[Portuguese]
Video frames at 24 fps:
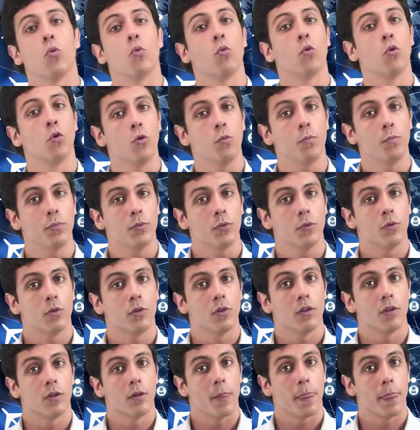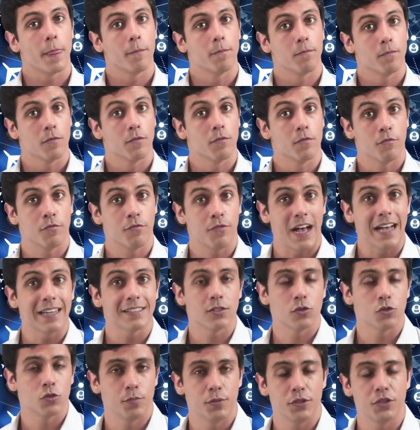grupo
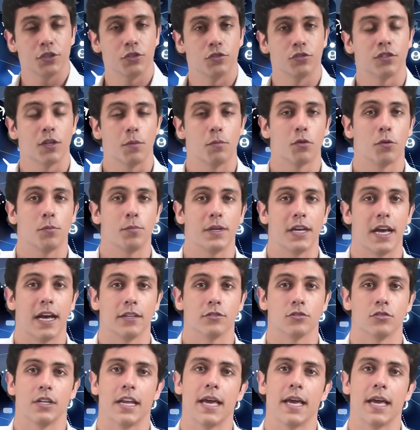Faça os pedidos apropriados.